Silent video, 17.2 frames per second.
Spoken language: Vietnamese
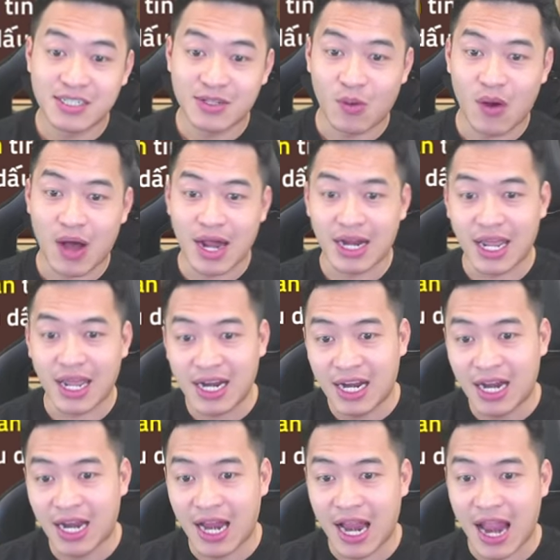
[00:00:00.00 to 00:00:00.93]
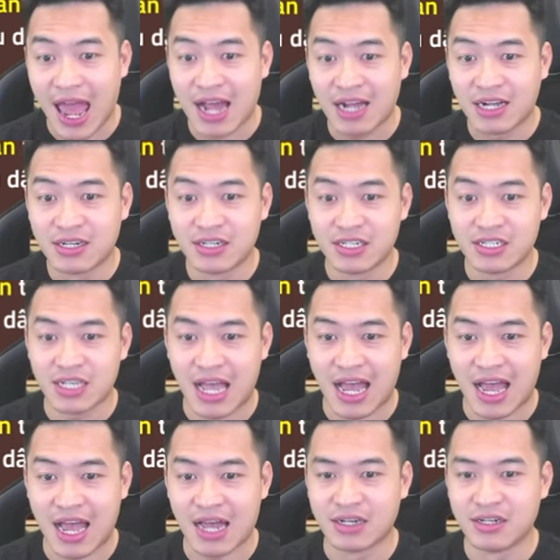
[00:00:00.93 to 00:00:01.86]
quạ đen là người
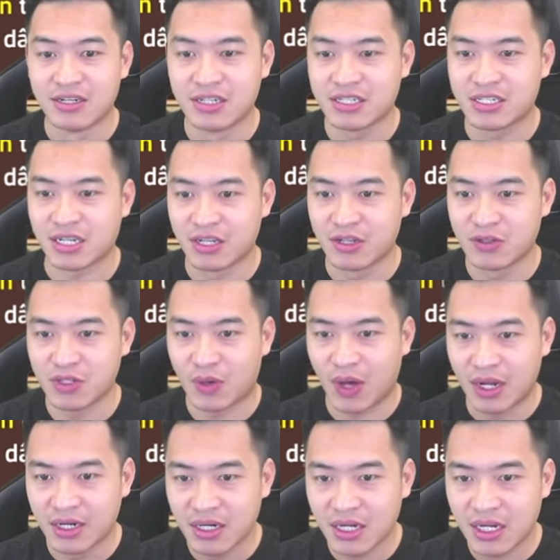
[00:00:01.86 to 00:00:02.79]
à người sở hữu dấu ấn